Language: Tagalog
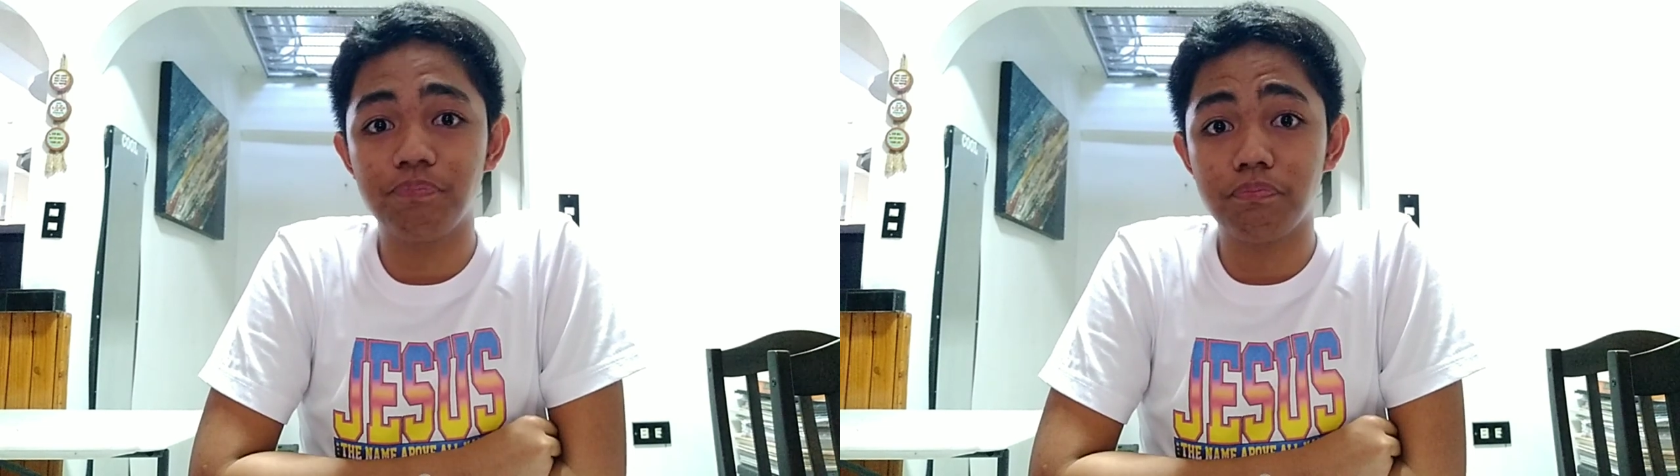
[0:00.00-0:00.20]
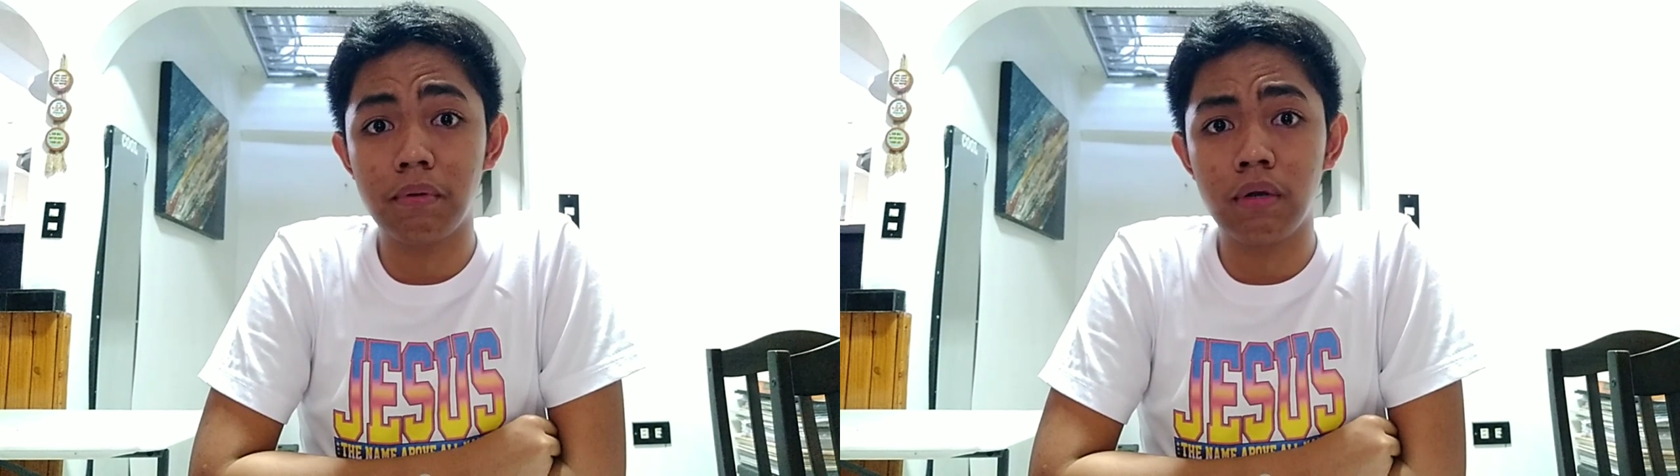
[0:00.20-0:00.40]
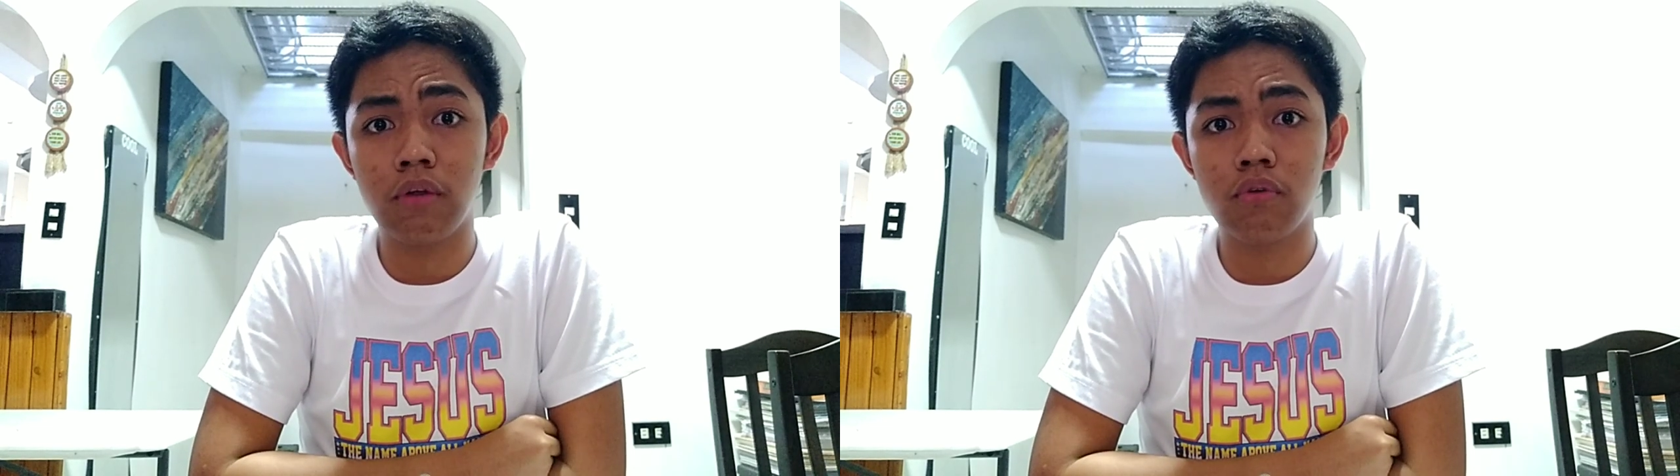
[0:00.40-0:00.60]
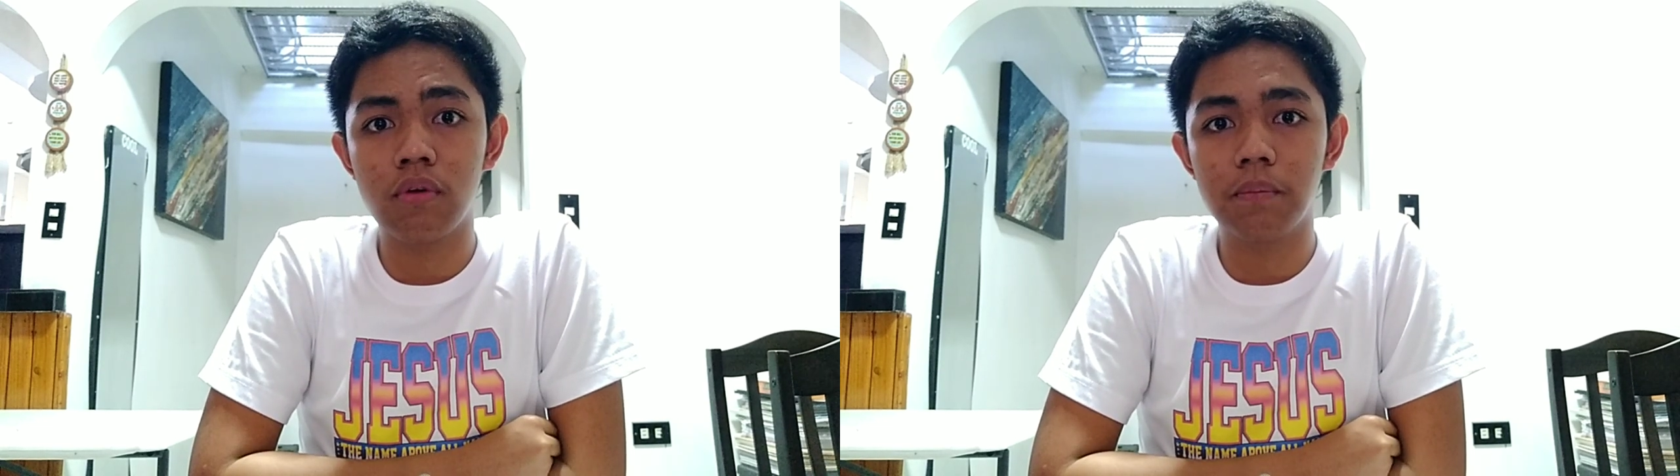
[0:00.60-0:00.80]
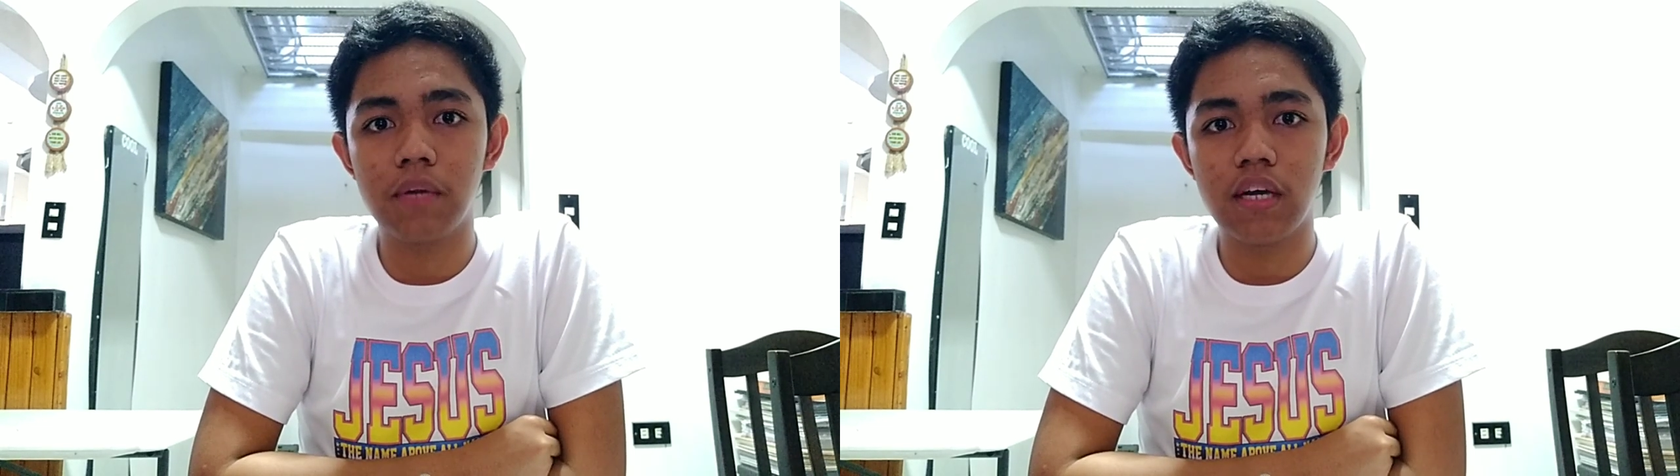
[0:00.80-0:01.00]
maglaro
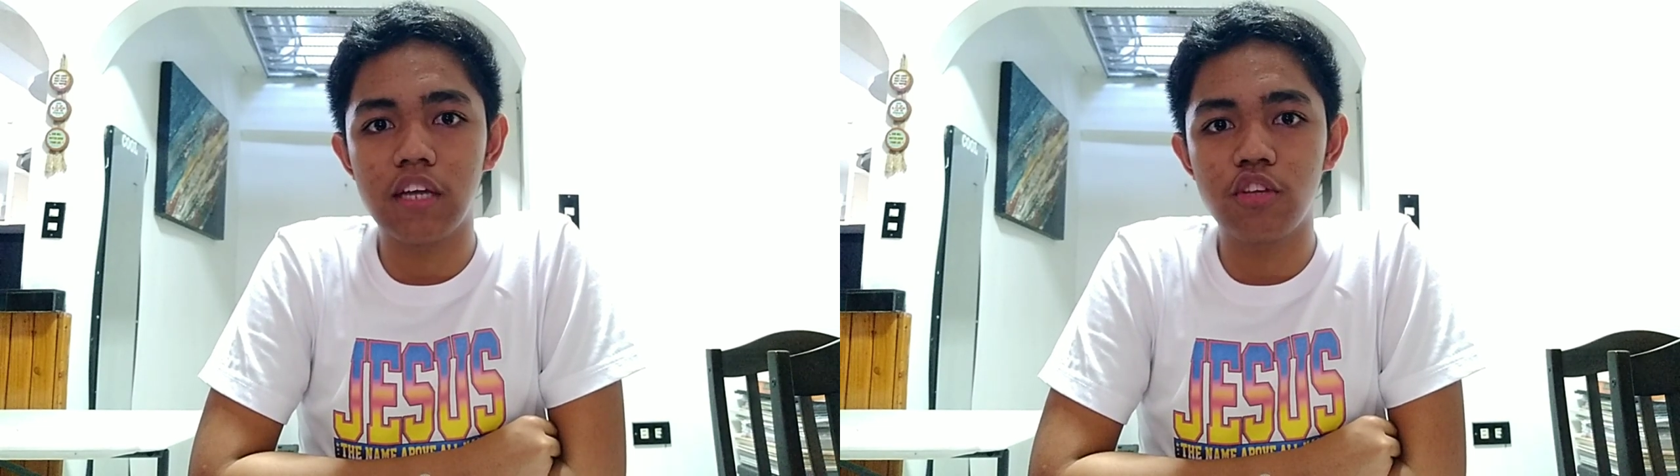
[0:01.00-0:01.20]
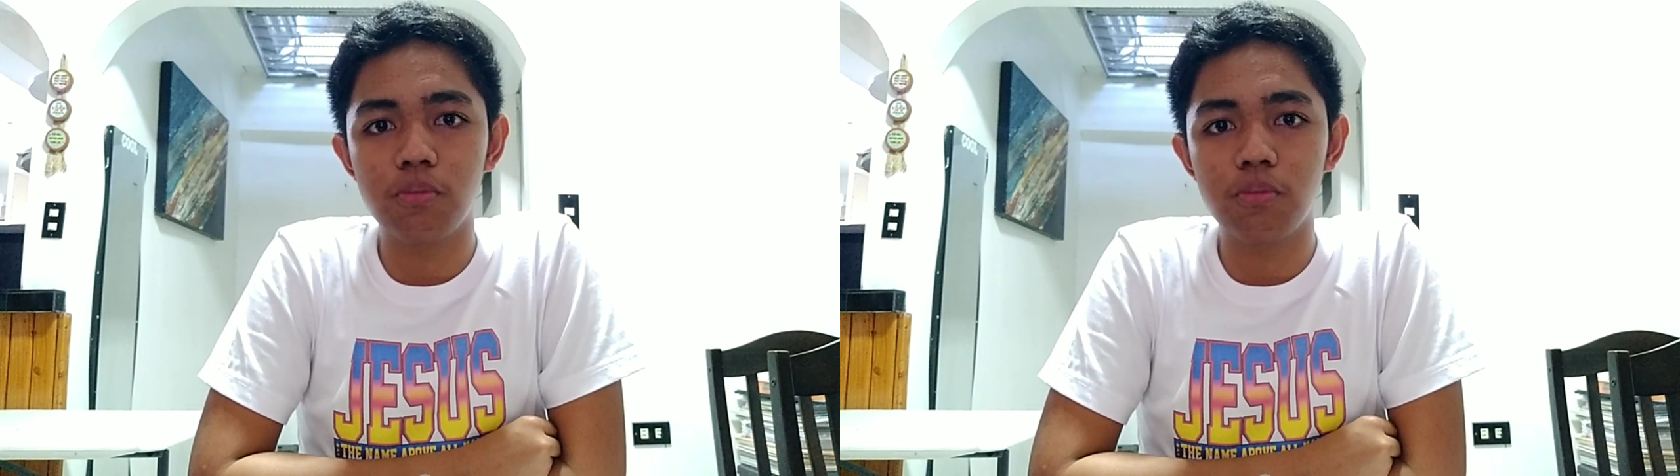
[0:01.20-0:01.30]
ng mga ganyan,